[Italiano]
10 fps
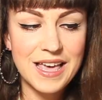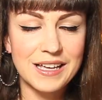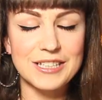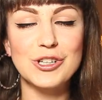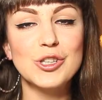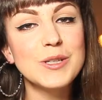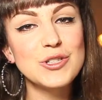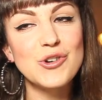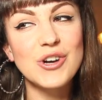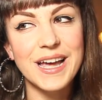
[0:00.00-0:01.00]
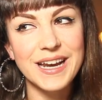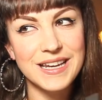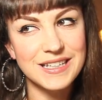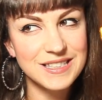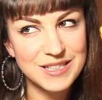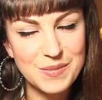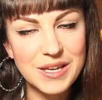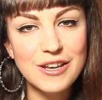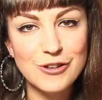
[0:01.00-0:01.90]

che secondo me sono carinissimi,